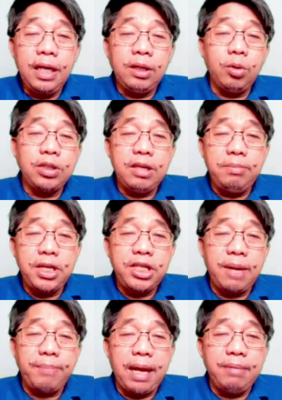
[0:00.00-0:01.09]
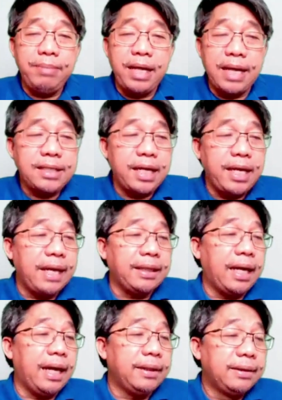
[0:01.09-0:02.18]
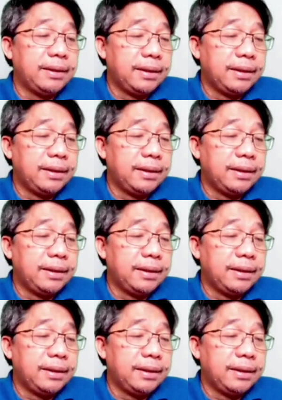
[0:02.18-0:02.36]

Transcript: Itong si Bishop Alminasa yata